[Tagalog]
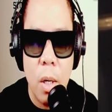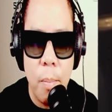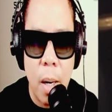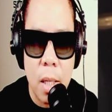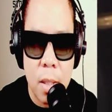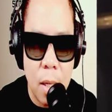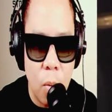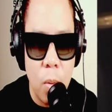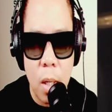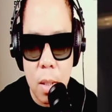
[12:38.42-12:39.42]
mga
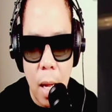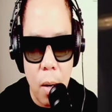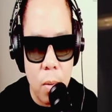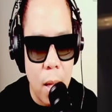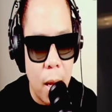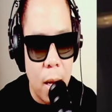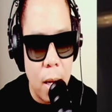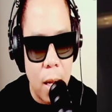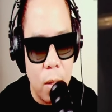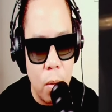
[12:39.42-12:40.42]
sinaunang tao dahil
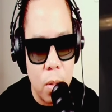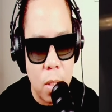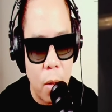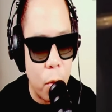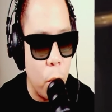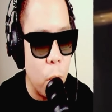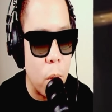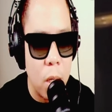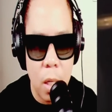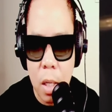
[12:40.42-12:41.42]
nga doon sa
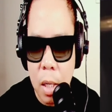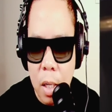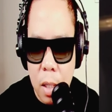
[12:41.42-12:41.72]
theory